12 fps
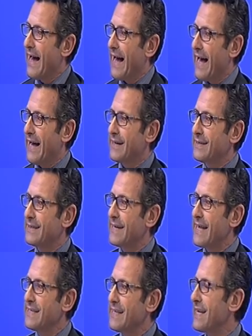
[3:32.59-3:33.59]
a eh,
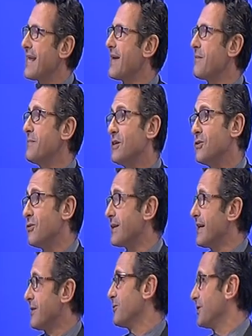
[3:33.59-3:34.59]
rendere
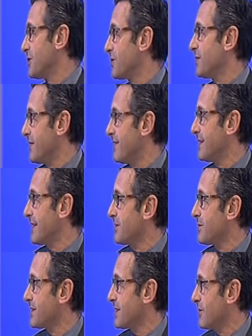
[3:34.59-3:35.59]
migliore le condizioni di vita
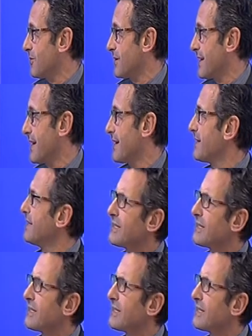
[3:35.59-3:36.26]
di queste donne.